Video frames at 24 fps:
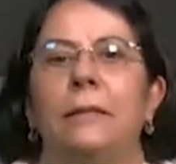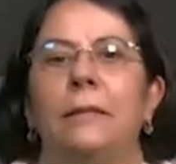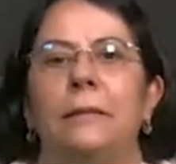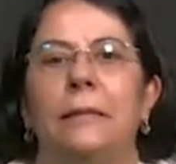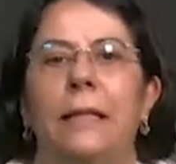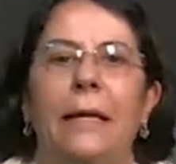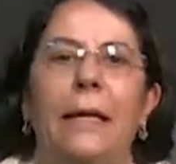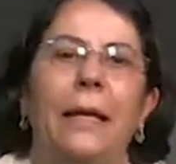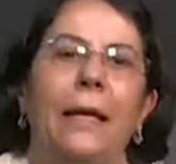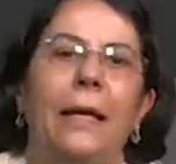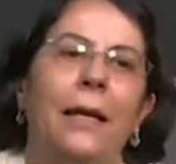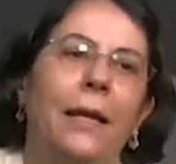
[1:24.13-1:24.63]

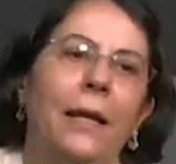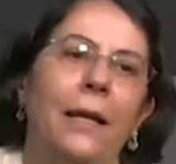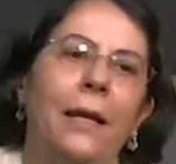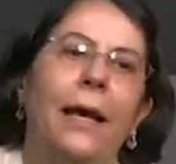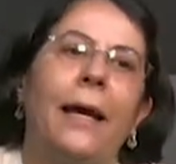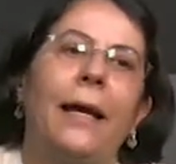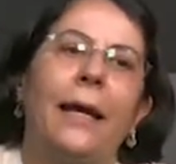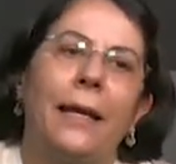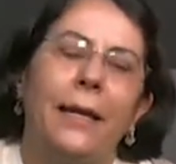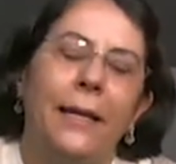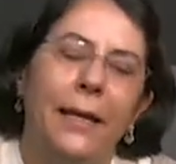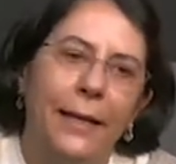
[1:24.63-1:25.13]
de
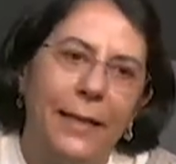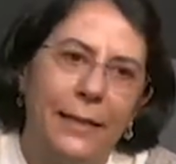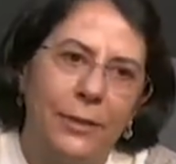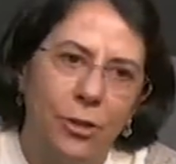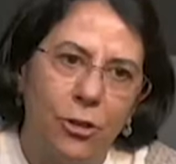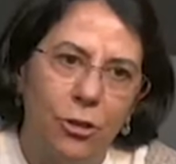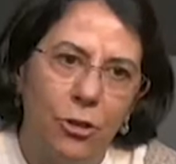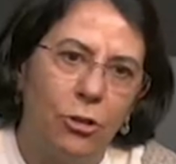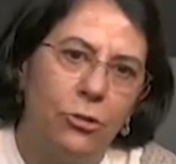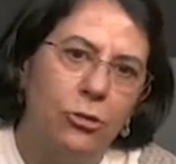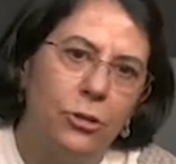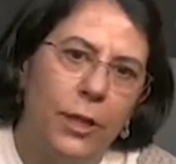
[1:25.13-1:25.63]
la
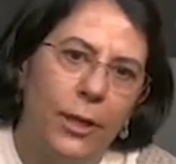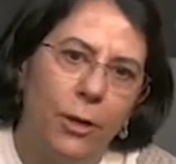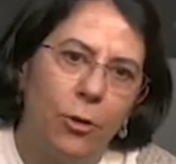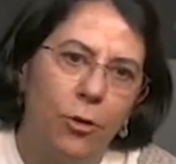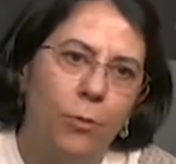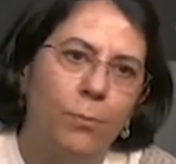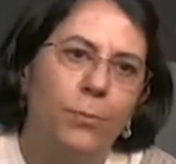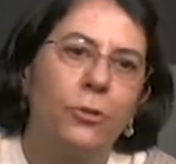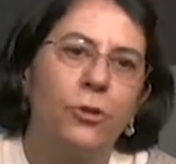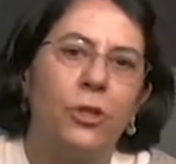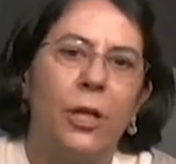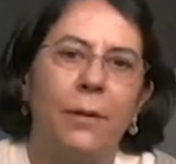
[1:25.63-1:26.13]
generación de
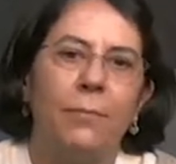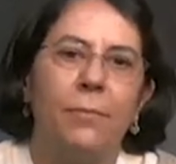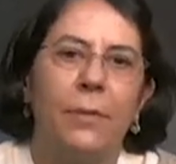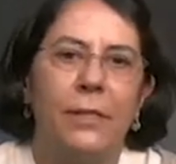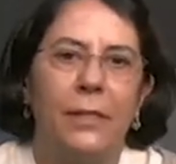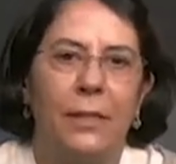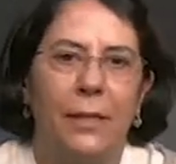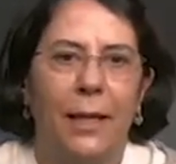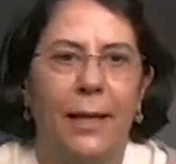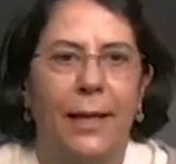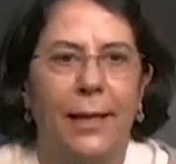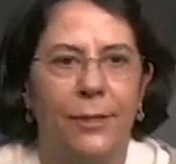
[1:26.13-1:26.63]
grupos de
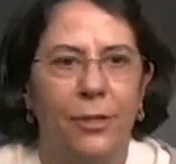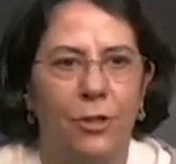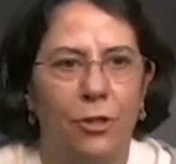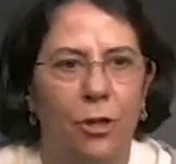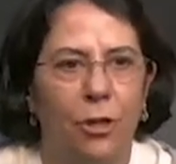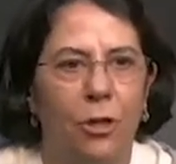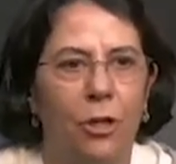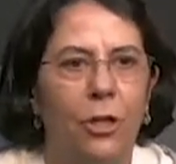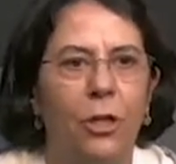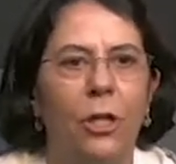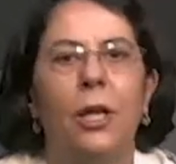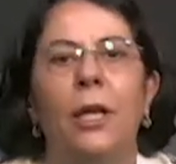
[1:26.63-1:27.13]

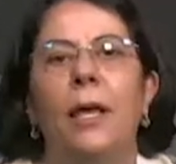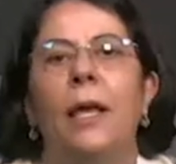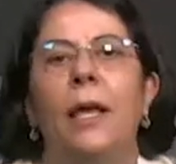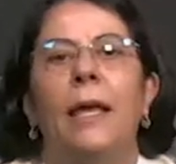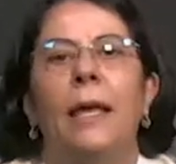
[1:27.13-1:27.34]
investigación,